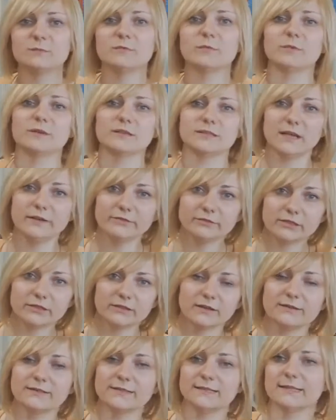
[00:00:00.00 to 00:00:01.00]
мы
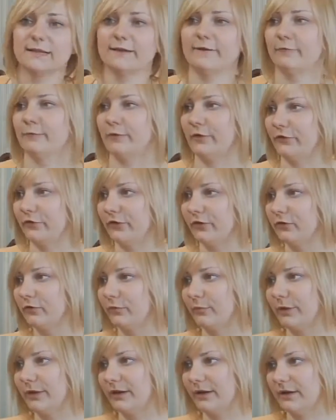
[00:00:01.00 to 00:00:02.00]
позавтракали, сели в машину,
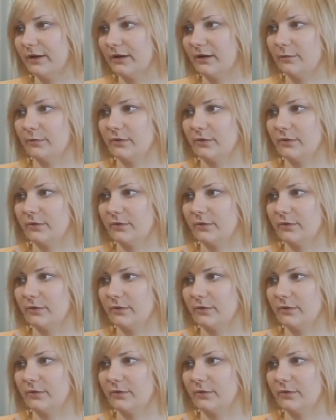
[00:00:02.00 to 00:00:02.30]
поехали,